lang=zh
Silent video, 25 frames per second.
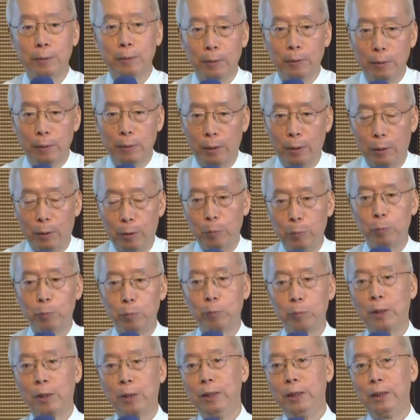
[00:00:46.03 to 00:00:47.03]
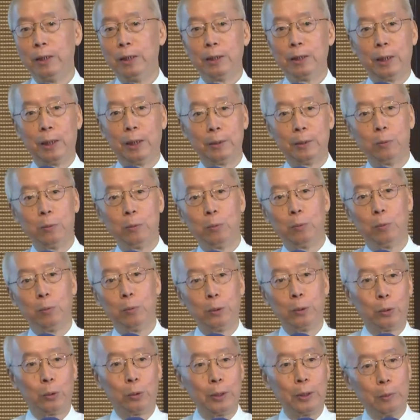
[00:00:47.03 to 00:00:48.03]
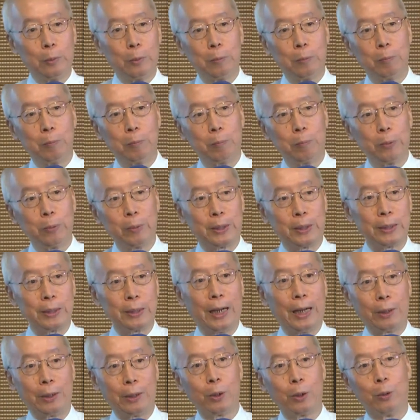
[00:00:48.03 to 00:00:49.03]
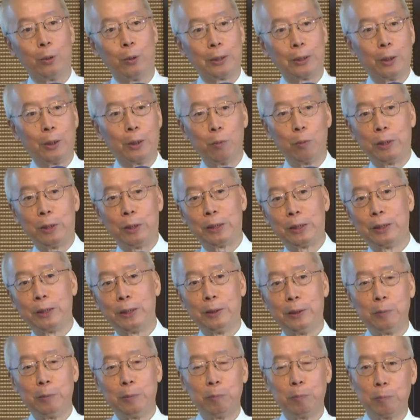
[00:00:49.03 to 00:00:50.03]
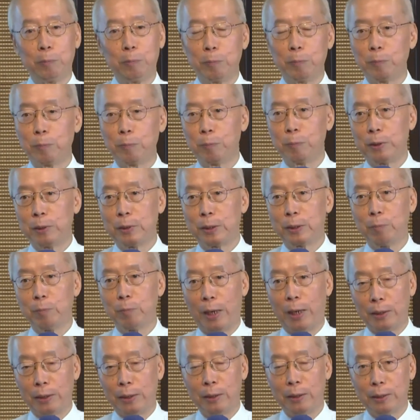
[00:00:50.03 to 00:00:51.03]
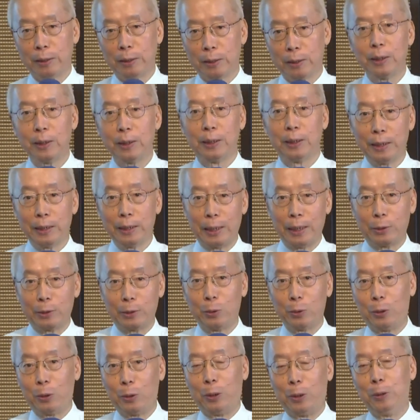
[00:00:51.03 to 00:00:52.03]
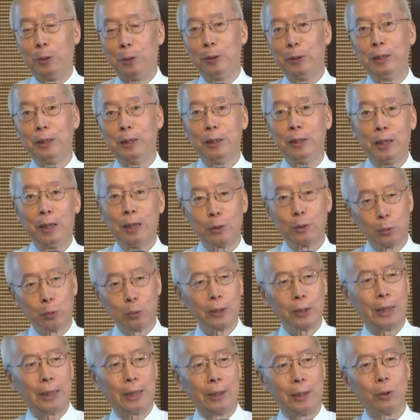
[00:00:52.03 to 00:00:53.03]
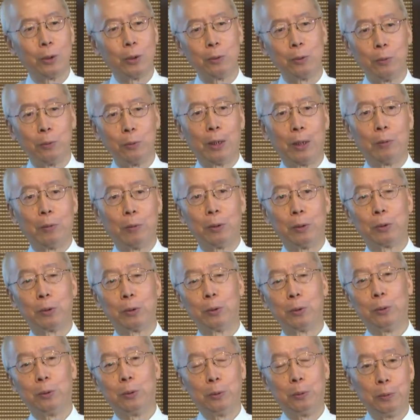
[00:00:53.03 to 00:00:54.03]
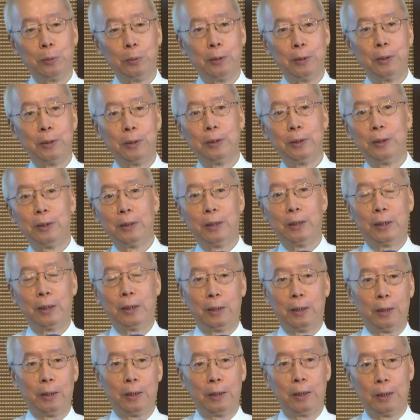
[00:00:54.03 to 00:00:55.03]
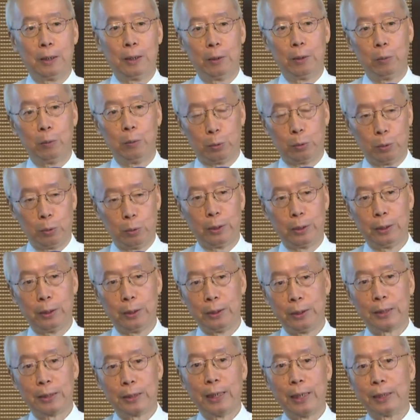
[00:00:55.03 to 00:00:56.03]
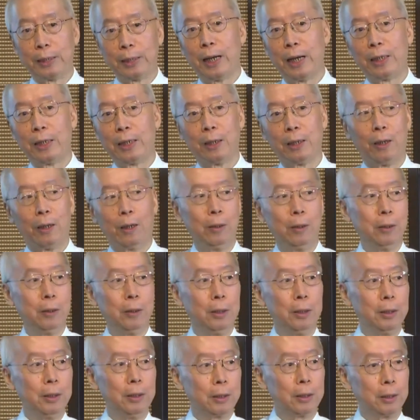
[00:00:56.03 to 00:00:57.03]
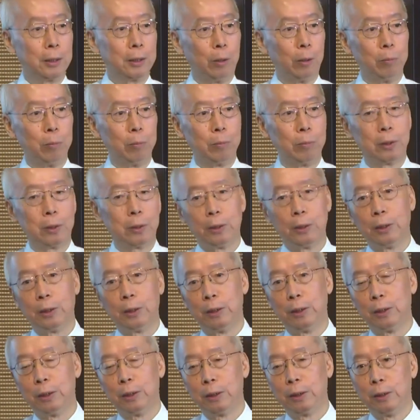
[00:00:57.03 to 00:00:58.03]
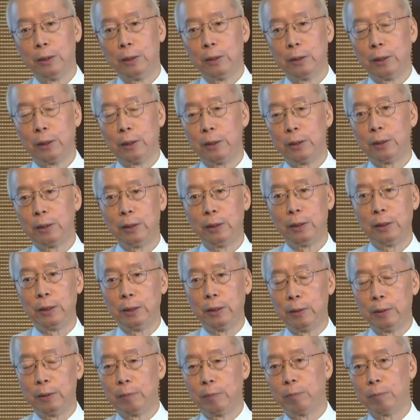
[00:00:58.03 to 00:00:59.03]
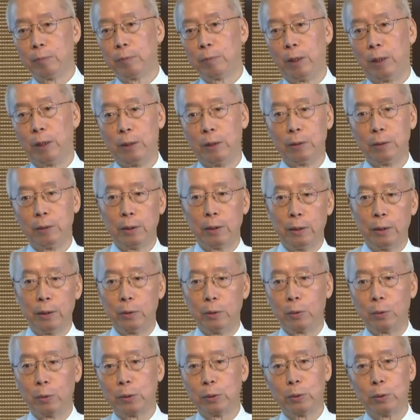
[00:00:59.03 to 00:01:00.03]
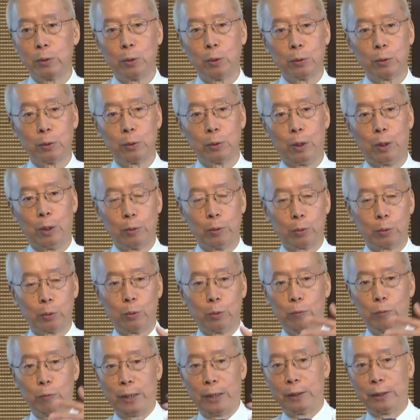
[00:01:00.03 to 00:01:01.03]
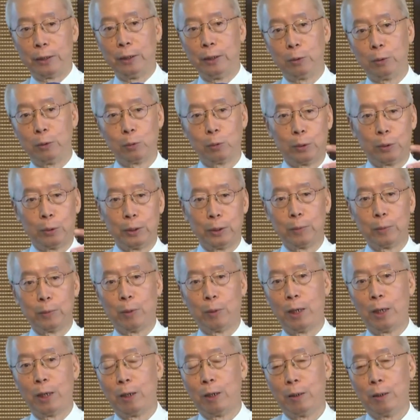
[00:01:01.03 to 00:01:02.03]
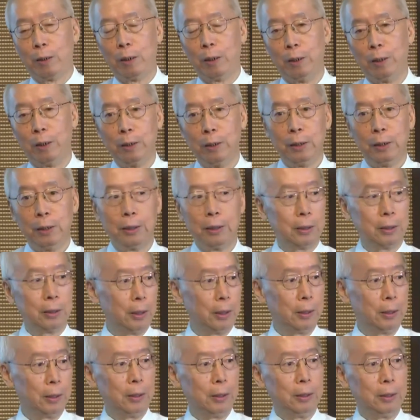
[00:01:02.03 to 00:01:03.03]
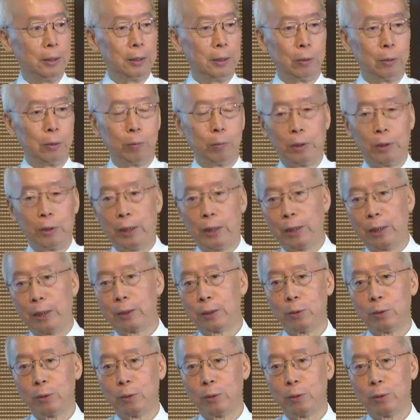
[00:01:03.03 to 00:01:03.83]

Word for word: 哦，那我觉得不止感动啊，在后面是是蛮是很感动啊。那除了感动以外，我就，啊，我觉得很赞叹啊，这个我们这个年轻的啊恩宗师兄啊说法可以说的这么好啊，那我们的梁师